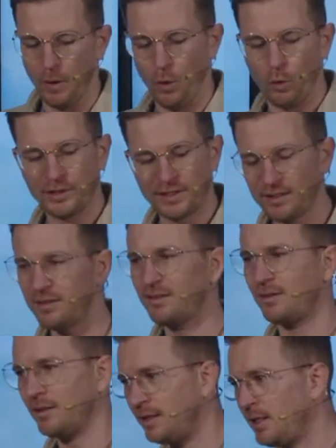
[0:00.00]
Und das
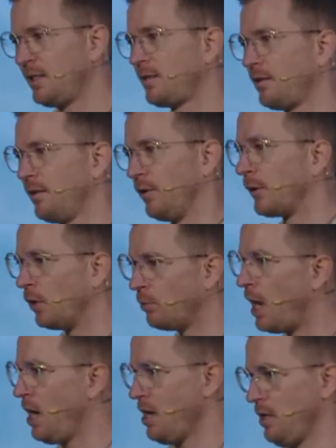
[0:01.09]
ist nicht
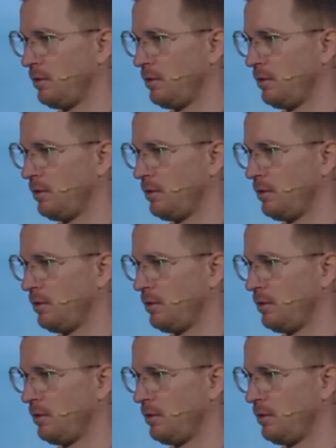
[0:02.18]
normal.